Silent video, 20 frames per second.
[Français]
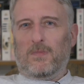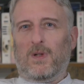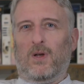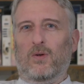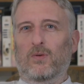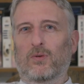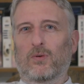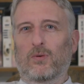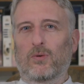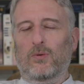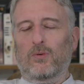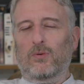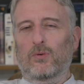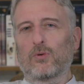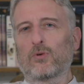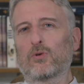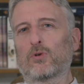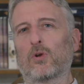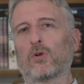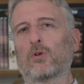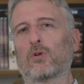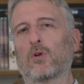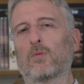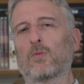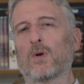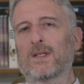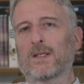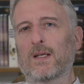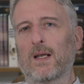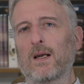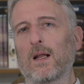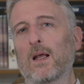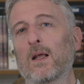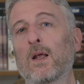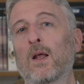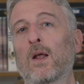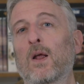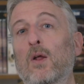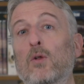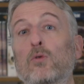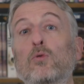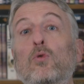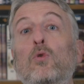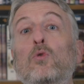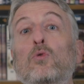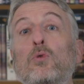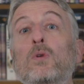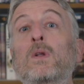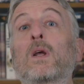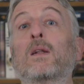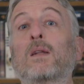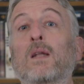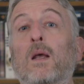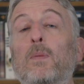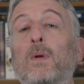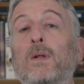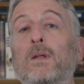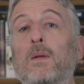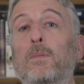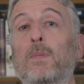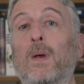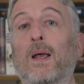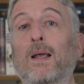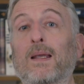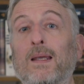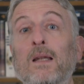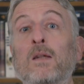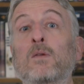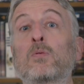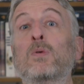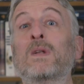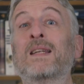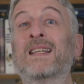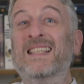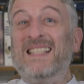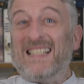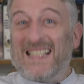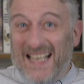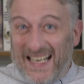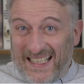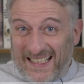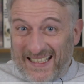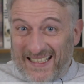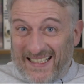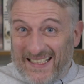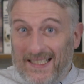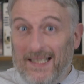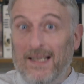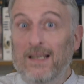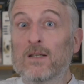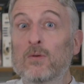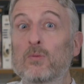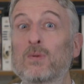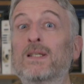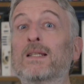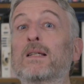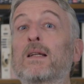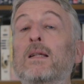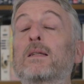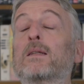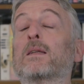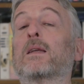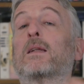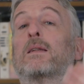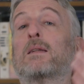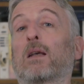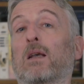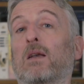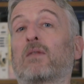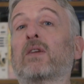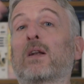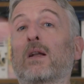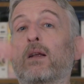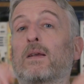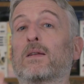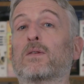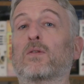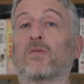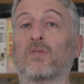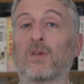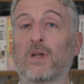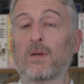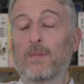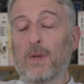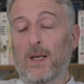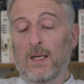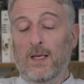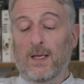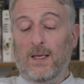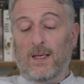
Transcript: entre deux jeunes demoiselles, dont l'une est interprétée par Kent Winslet, qui a été révélée avec ce film.